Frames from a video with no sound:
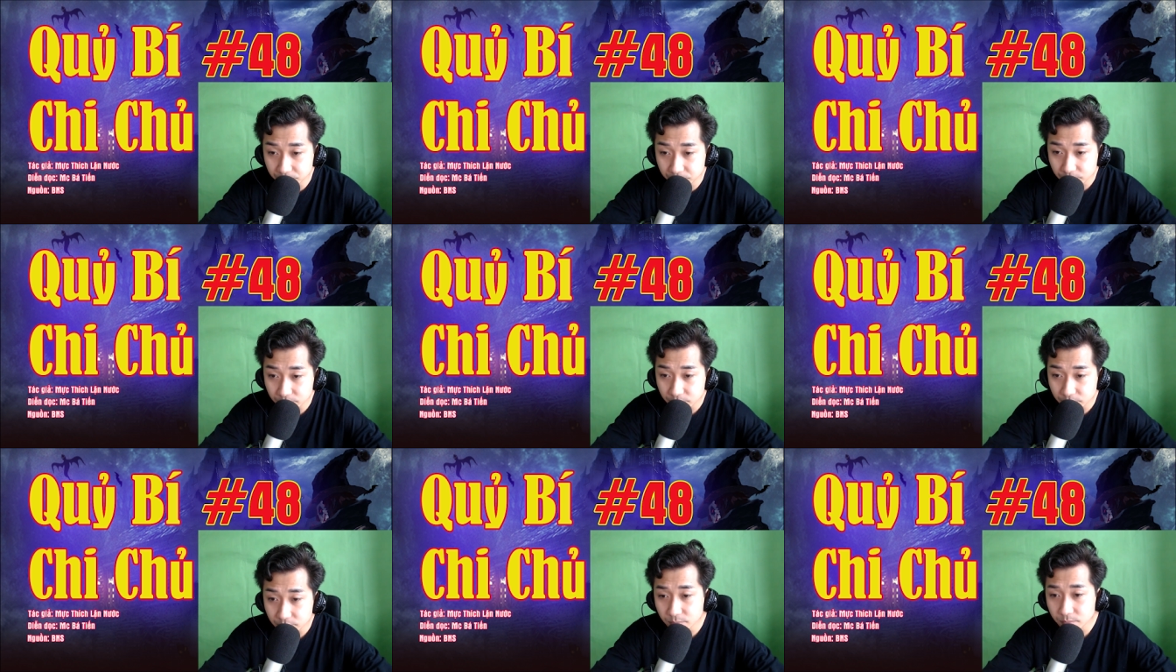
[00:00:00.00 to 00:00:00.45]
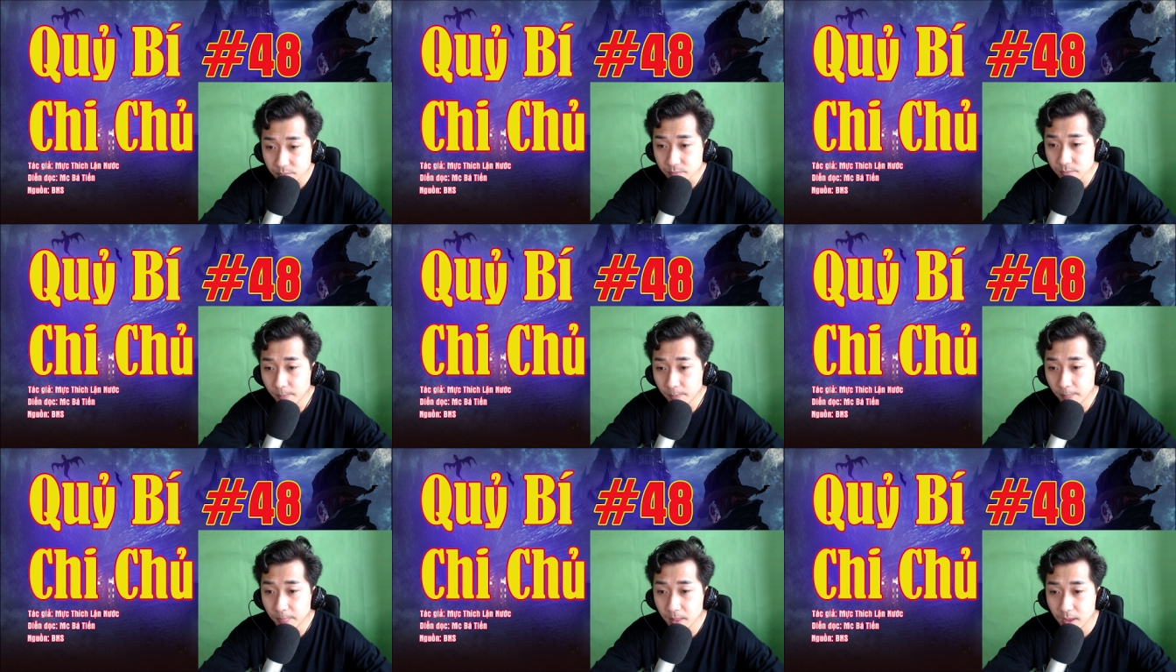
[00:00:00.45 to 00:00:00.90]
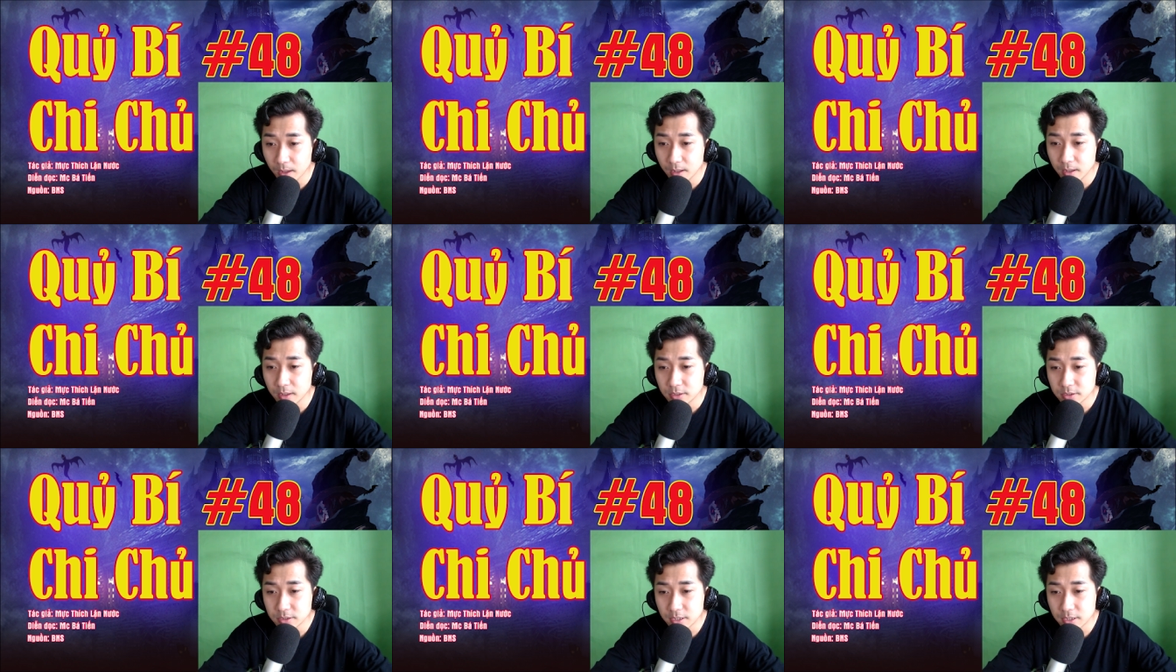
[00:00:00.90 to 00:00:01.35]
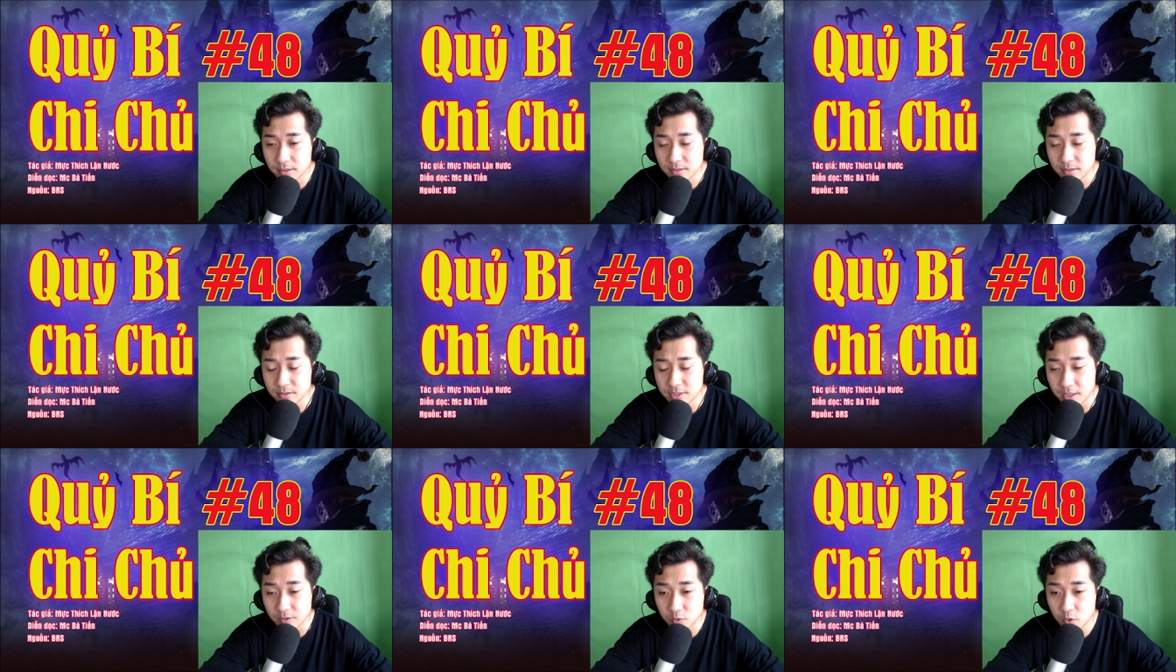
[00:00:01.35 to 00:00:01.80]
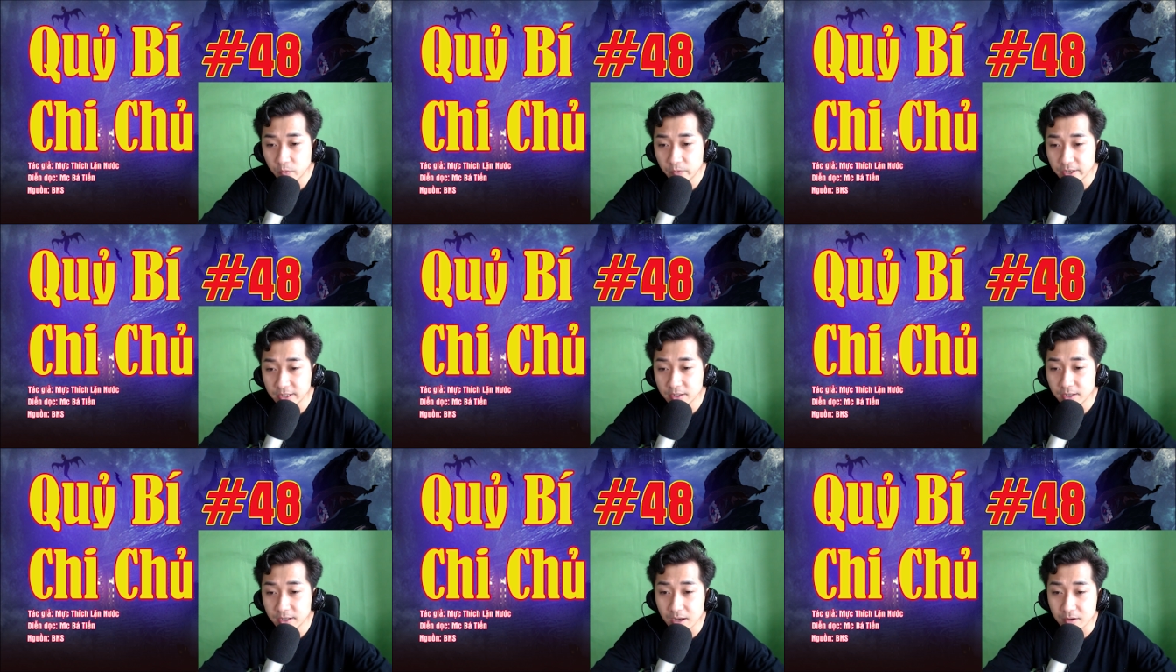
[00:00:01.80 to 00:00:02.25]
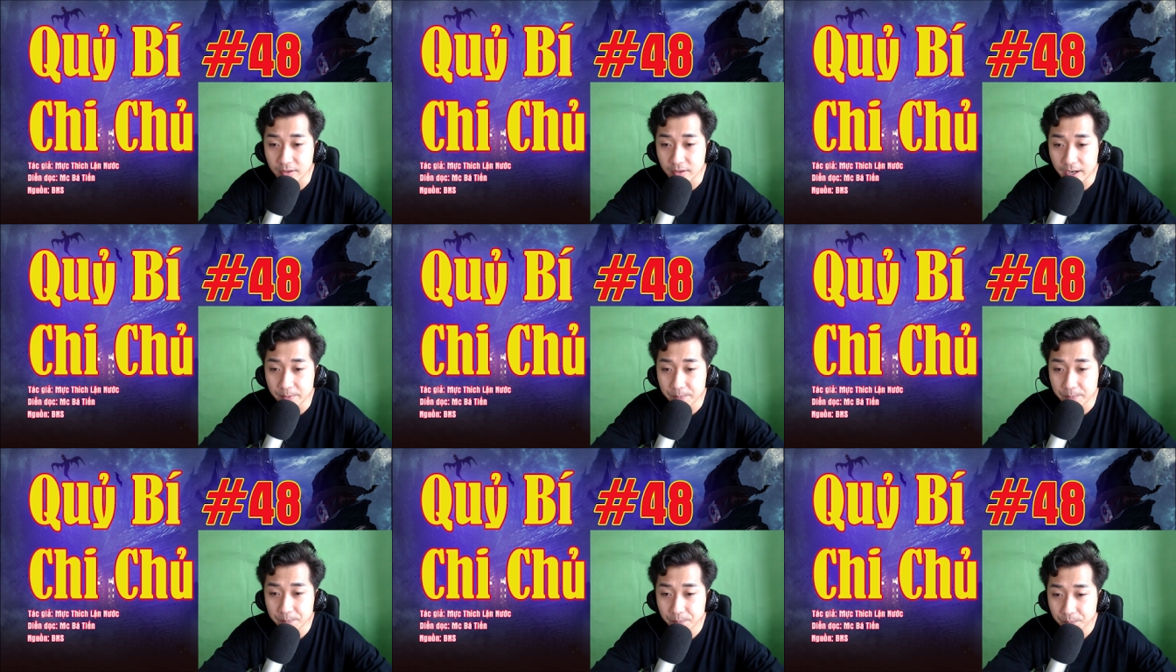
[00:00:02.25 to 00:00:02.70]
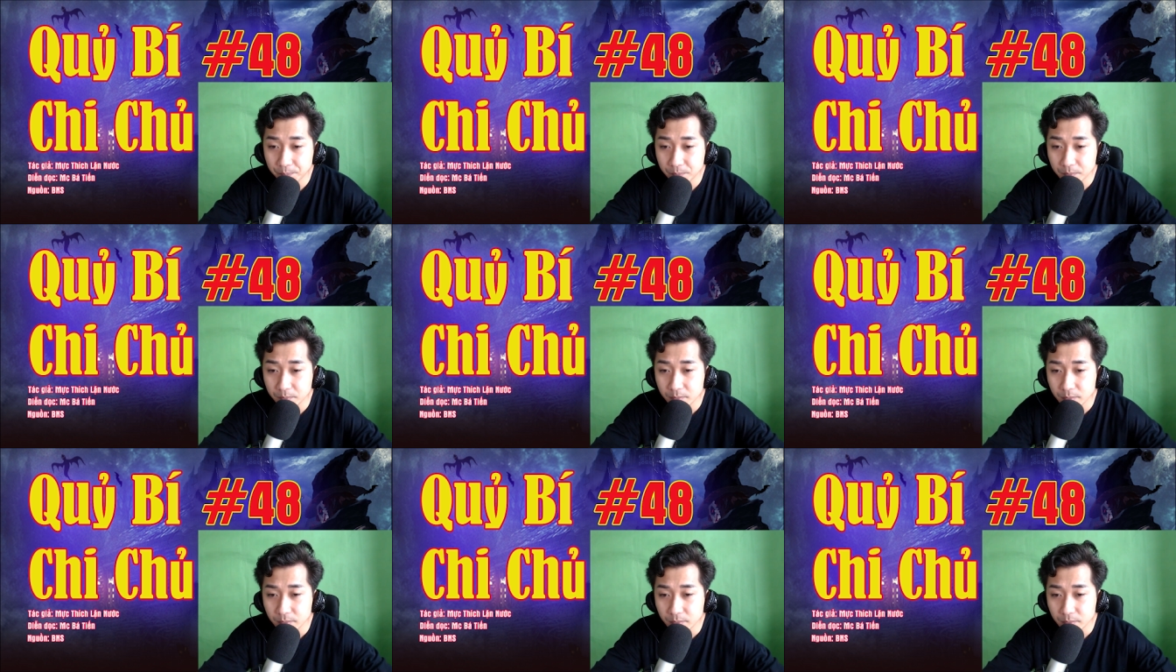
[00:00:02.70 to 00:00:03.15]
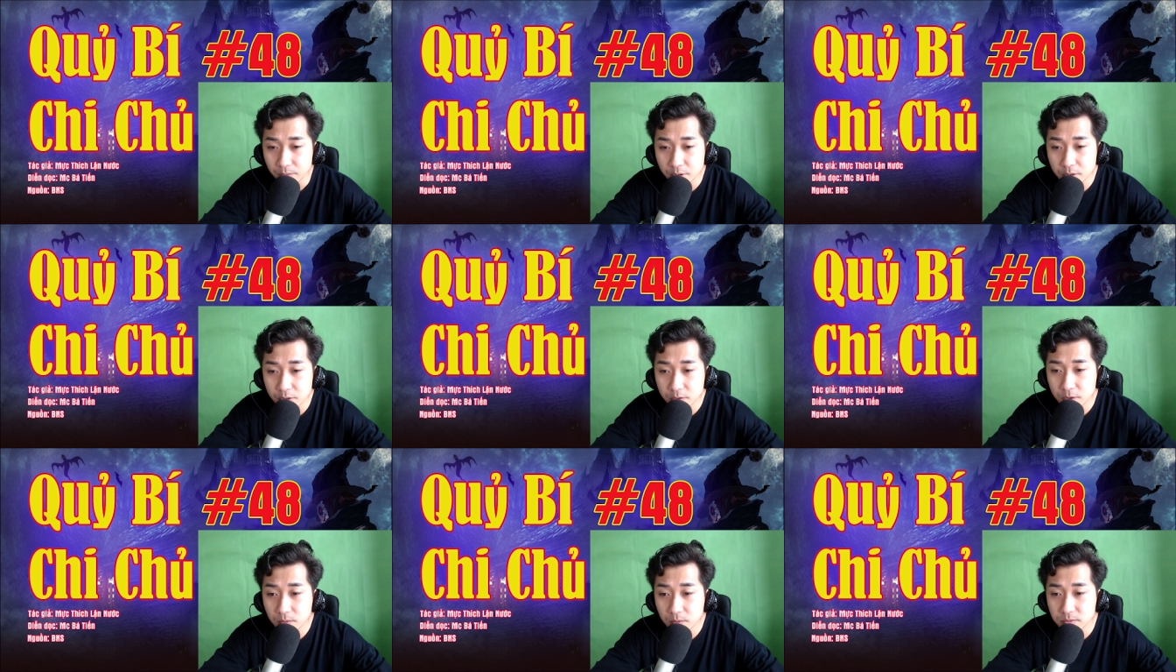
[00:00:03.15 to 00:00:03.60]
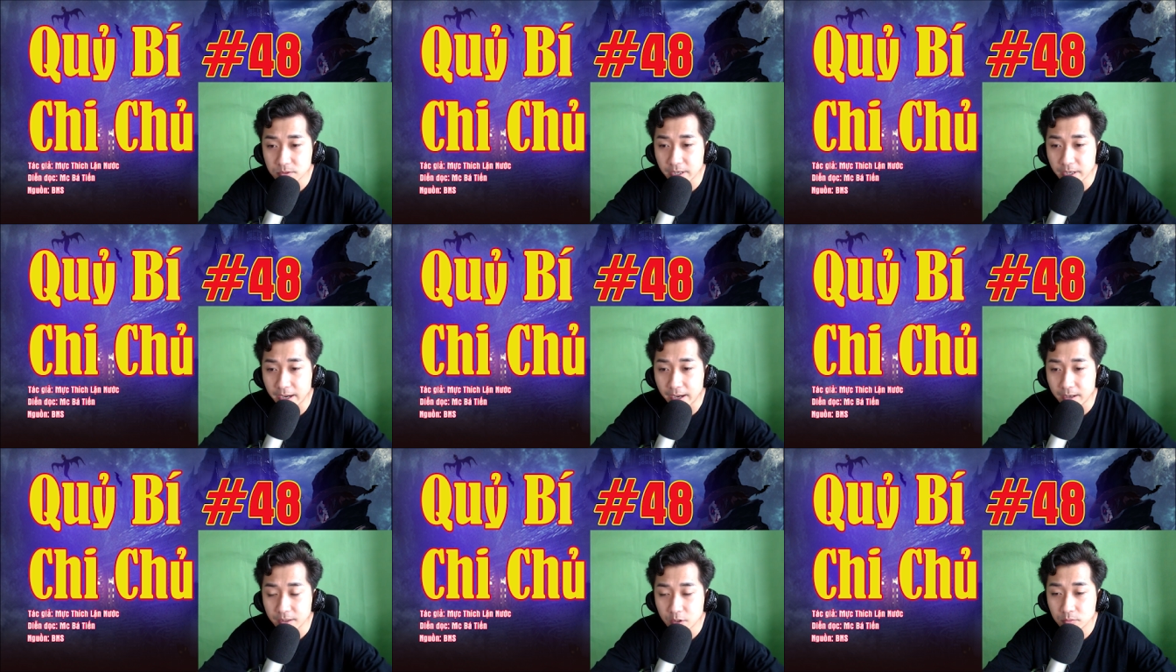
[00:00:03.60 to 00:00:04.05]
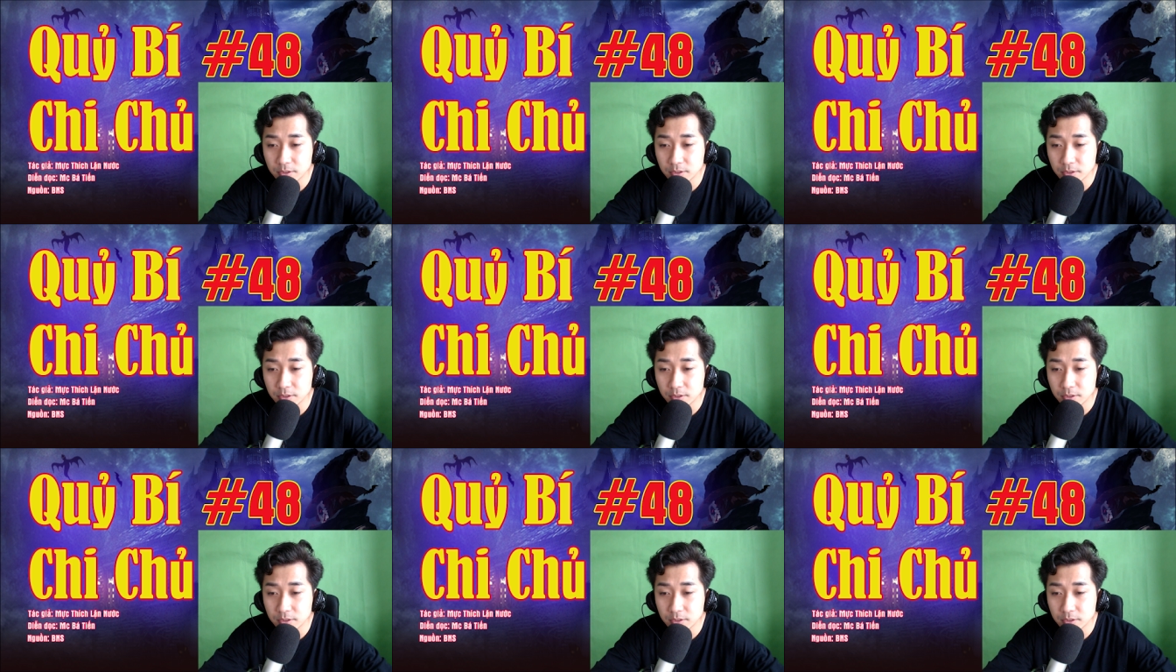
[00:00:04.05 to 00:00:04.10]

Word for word: Nhưng sau đó phát hiện không ít người dục dịch muốn tới mời mình khiêu vũ.